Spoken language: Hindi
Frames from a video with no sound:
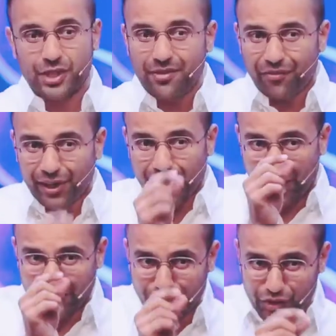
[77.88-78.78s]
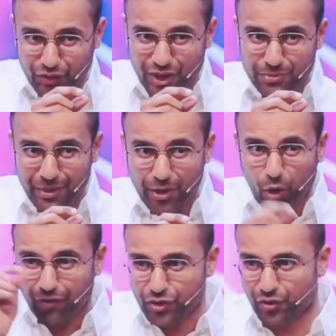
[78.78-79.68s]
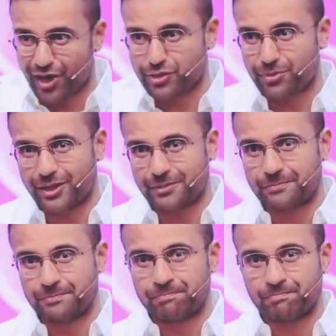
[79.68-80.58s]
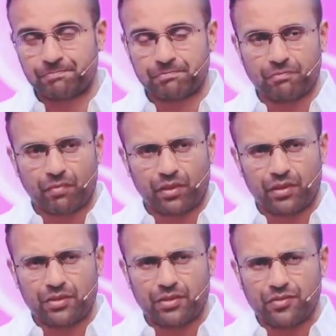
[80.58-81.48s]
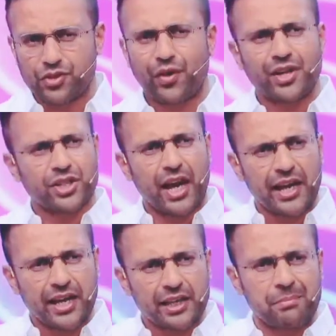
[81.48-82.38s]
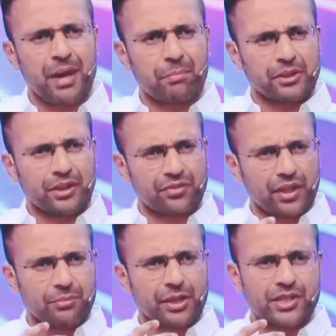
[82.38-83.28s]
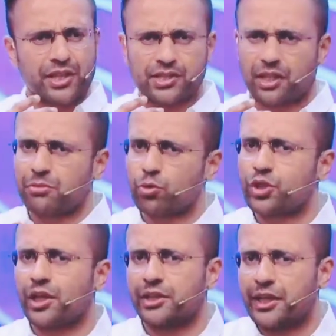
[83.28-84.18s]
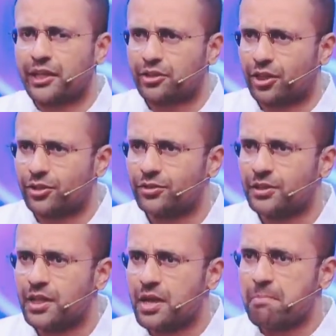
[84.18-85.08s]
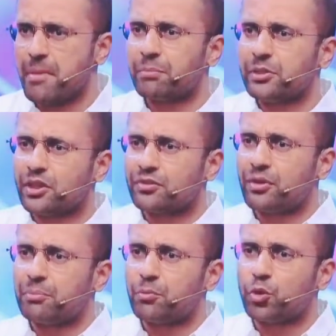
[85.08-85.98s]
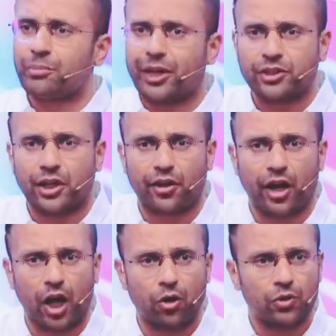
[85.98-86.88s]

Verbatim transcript: यही फर्क है अंधविश्वास में और विश्वास में विश्वास क्या है कि मैं अपनी तरफ से कभी किसी के साथ में कुछ गलत नहीं करता हूं मैं अपनी तरफ से अपनी पूरी मेहनत कर रहा